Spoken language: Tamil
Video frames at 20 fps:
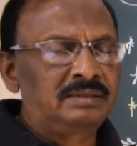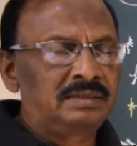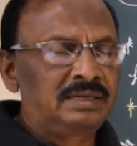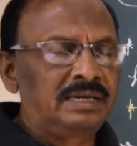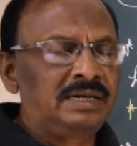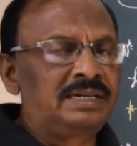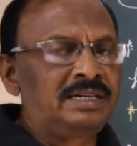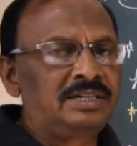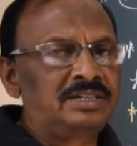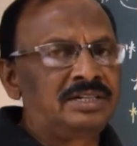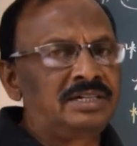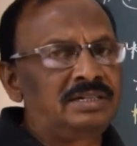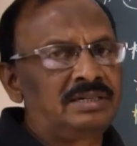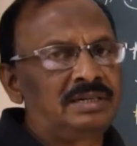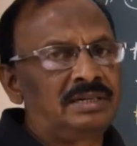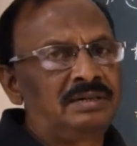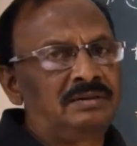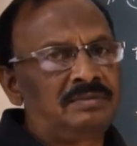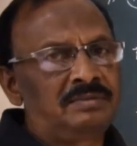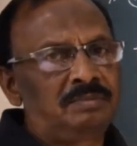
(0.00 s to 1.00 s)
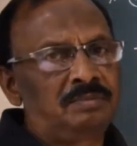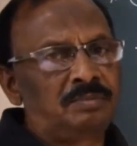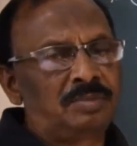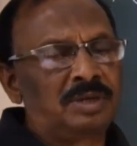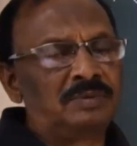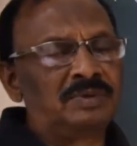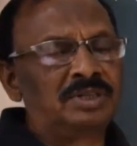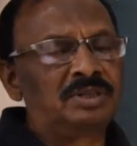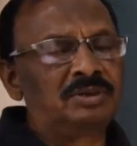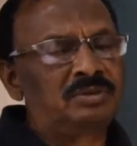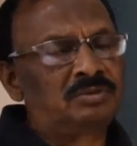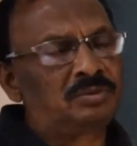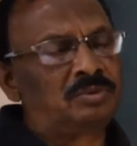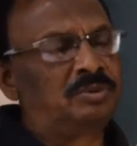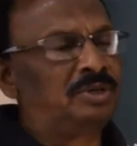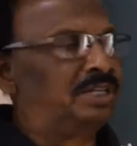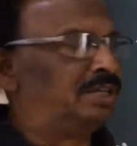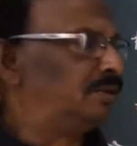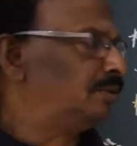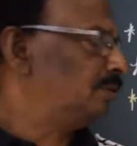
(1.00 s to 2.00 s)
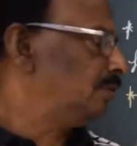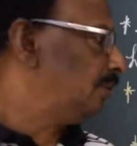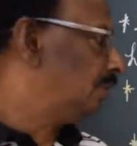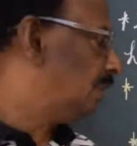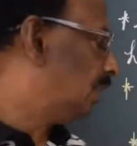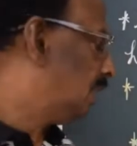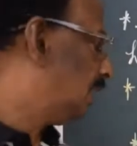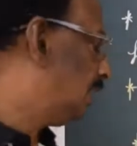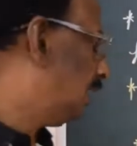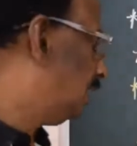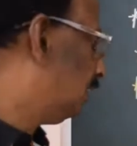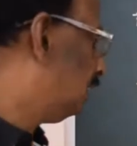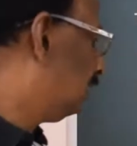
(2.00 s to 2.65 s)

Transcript: ரேடியேஷன் பவரும் கூடிரும் அதுதான்